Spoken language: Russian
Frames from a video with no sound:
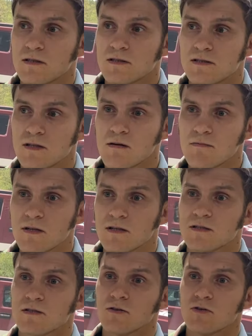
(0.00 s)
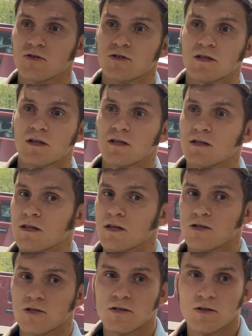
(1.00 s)
Самое сложное –
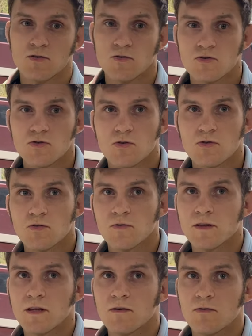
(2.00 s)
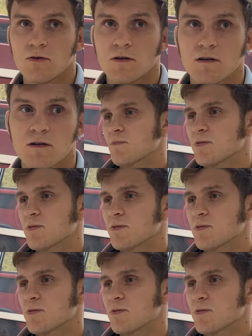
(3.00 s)
тащить эту историю в одного.